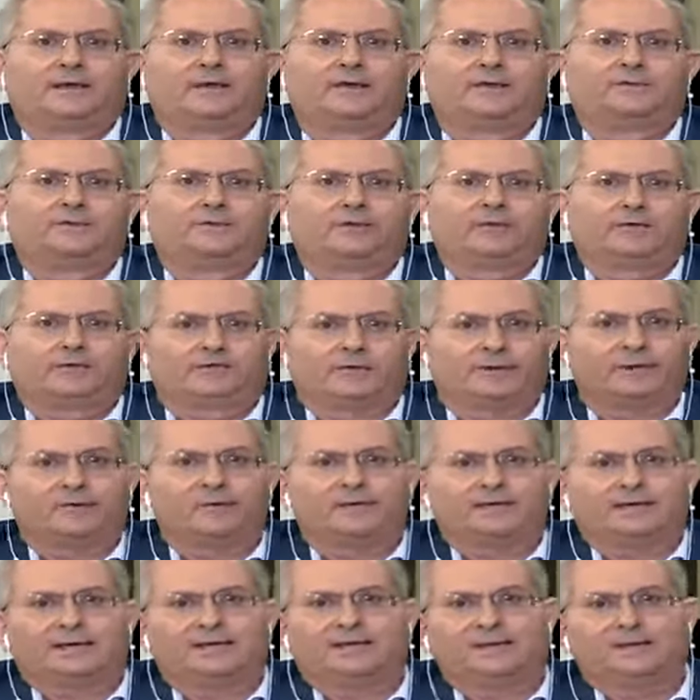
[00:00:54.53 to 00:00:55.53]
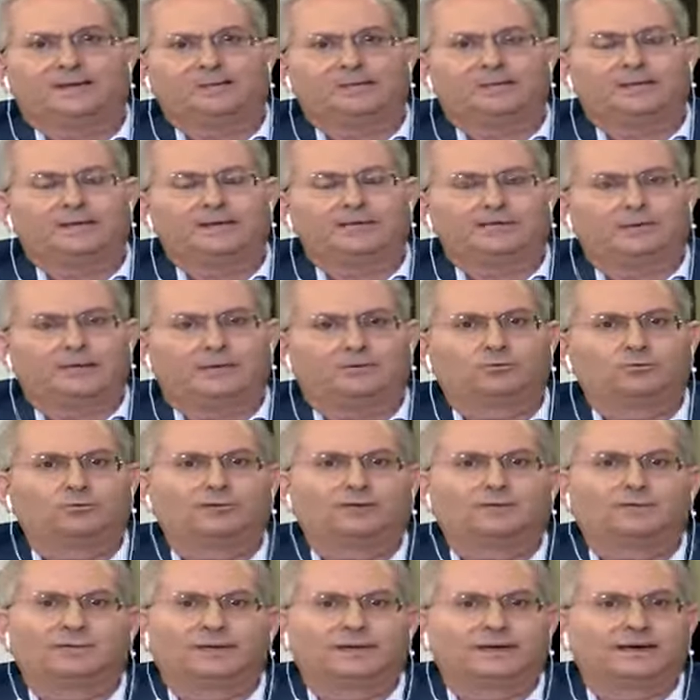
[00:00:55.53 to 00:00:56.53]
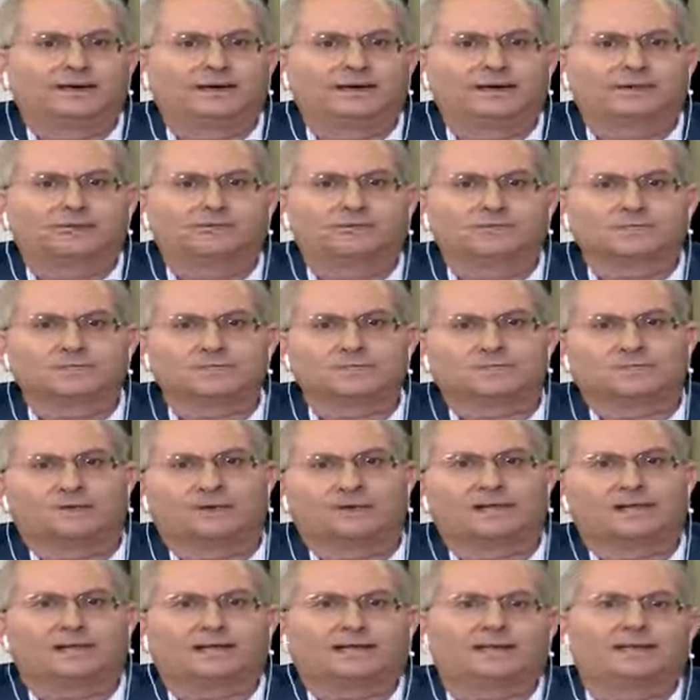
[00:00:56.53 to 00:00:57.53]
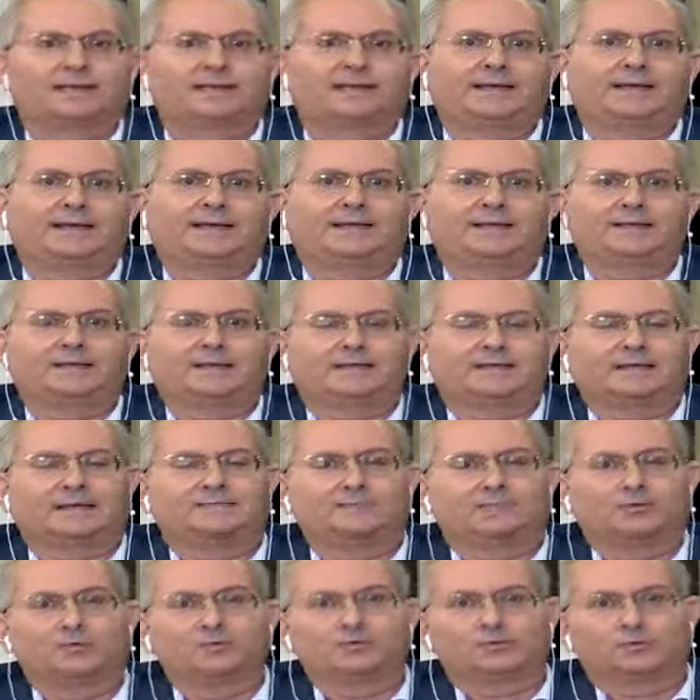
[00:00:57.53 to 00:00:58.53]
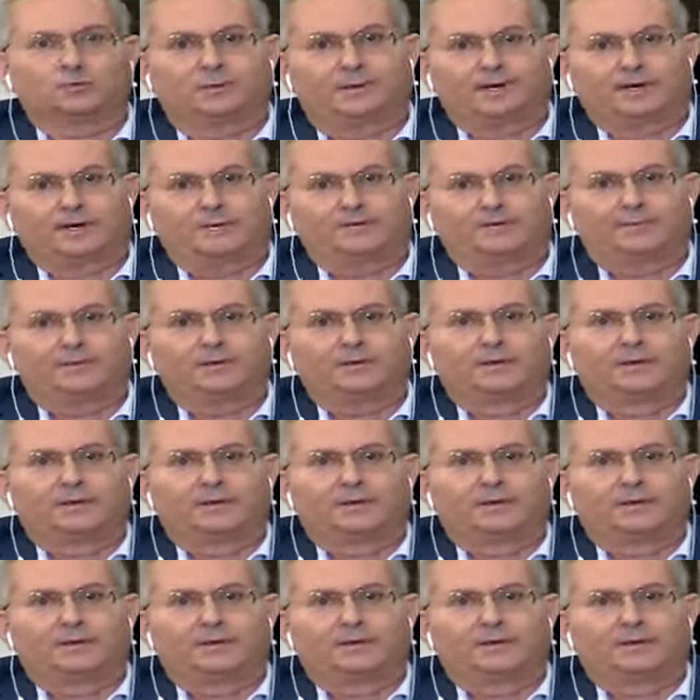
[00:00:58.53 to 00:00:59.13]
انه يفوت على لبنان بحدود المليارين ونص دولار خلال تموز واب